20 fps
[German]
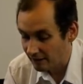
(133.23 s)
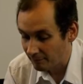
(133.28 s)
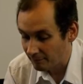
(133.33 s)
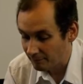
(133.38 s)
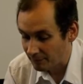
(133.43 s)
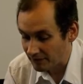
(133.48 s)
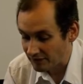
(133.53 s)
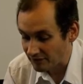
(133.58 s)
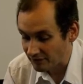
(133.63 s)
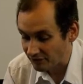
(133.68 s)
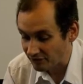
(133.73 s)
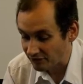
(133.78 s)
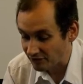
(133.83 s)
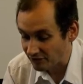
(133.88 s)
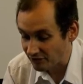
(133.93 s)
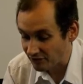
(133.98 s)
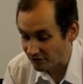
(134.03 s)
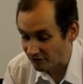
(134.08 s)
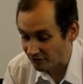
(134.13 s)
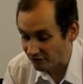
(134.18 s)
betrifft
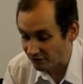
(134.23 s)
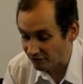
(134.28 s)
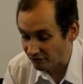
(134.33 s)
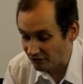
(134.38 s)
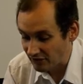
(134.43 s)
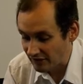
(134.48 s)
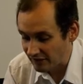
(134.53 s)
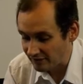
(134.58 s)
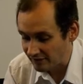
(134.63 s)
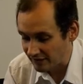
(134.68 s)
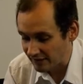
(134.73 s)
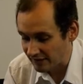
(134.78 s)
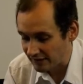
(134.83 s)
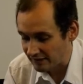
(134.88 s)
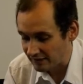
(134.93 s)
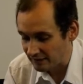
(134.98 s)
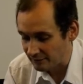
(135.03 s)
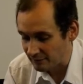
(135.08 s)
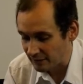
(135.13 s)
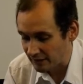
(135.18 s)
viele
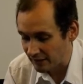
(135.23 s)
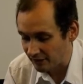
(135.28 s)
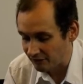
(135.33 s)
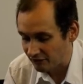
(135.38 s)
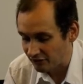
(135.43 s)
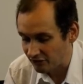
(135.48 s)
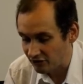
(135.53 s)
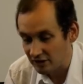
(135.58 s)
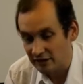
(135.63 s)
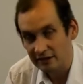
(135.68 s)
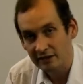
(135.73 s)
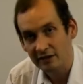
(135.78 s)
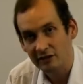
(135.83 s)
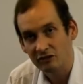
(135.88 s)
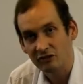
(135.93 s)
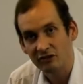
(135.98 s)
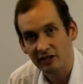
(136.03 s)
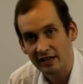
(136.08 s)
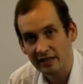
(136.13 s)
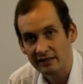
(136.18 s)
Dinge, die man an verschiedenen
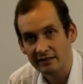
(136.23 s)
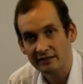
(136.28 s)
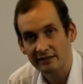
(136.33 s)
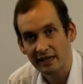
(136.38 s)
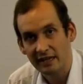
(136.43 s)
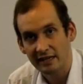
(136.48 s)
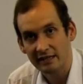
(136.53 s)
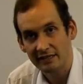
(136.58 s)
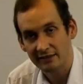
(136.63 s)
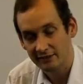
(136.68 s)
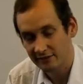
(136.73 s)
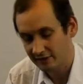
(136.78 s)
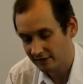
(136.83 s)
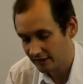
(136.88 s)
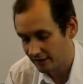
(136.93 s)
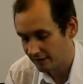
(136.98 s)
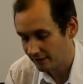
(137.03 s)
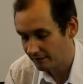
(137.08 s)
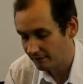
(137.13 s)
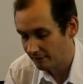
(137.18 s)
Stellen nachlesen
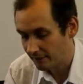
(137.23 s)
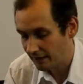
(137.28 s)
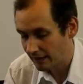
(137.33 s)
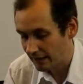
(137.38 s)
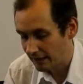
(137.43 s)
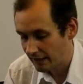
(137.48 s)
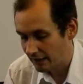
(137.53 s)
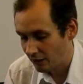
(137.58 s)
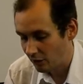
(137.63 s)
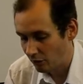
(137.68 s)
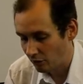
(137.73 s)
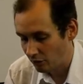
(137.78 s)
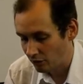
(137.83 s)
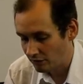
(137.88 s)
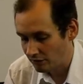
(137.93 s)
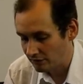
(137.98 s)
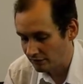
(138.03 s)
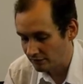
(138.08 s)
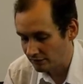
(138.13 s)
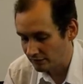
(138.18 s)
kann.
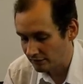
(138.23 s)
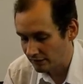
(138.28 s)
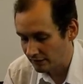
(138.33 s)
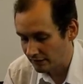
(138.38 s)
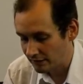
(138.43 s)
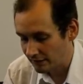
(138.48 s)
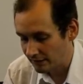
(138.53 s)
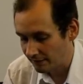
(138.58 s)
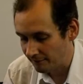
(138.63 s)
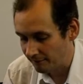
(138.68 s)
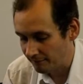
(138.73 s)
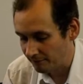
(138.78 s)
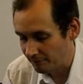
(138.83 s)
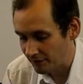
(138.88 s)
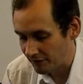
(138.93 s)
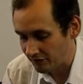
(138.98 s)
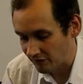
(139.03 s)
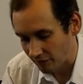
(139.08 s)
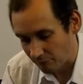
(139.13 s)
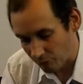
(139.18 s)
Und ähm,
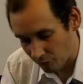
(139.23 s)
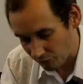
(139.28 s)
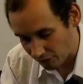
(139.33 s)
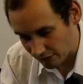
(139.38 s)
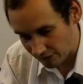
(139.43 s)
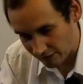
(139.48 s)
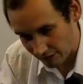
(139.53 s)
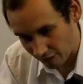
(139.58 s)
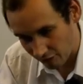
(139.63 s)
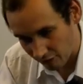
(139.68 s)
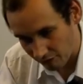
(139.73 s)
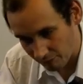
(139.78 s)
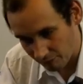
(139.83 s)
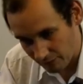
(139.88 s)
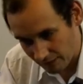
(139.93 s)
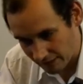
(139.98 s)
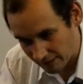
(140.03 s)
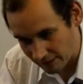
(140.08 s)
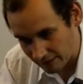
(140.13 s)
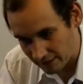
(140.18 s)
das ermöglicht auch
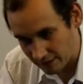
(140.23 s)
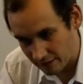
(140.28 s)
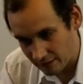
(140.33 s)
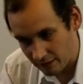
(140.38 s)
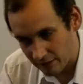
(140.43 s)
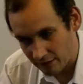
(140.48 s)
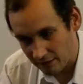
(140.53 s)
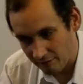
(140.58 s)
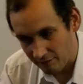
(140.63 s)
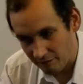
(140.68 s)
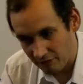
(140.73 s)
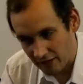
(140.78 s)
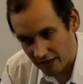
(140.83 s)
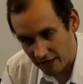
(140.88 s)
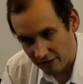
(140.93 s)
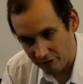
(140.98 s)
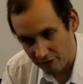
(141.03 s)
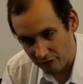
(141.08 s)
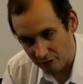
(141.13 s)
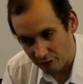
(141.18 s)
mir,
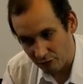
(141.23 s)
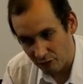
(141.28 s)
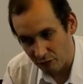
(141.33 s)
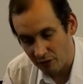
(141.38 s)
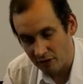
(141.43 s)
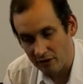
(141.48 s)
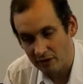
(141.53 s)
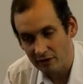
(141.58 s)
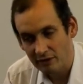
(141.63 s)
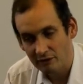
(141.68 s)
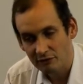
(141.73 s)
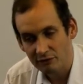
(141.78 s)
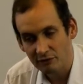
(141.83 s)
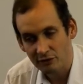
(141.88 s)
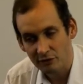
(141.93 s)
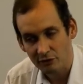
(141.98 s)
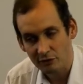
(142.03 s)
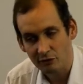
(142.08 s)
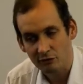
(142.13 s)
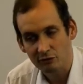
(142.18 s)
nach wie vor
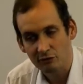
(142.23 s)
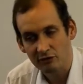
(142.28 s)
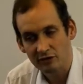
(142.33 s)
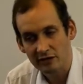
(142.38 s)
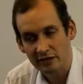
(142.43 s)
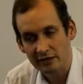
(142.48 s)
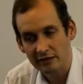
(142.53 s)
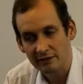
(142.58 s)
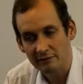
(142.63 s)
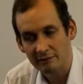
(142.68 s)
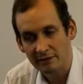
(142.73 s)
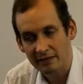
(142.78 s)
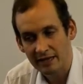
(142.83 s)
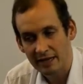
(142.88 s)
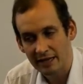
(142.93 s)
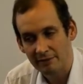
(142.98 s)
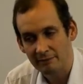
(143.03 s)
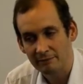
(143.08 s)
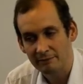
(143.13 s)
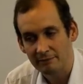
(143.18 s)
vor Gott zu treten mit
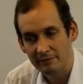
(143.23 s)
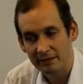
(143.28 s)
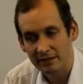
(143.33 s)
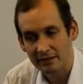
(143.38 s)
einem